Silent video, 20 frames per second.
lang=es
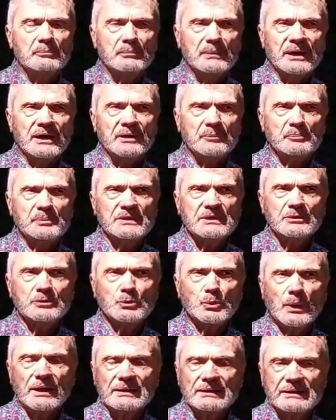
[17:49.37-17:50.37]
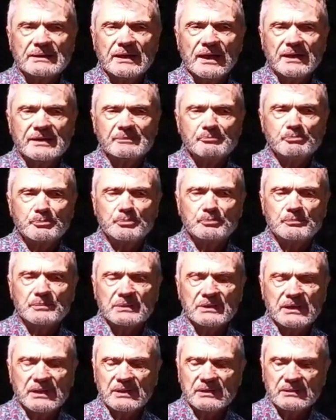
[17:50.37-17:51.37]
más espiritual que hay,
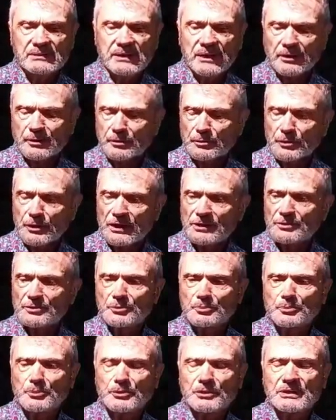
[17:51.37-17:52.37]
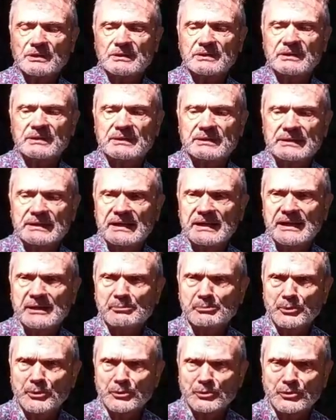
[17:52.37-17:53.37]
que está rodando por internet y
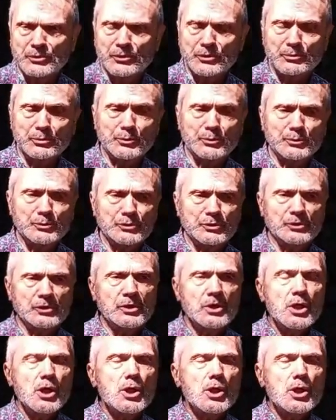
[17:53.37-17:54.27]
por todo el mundo,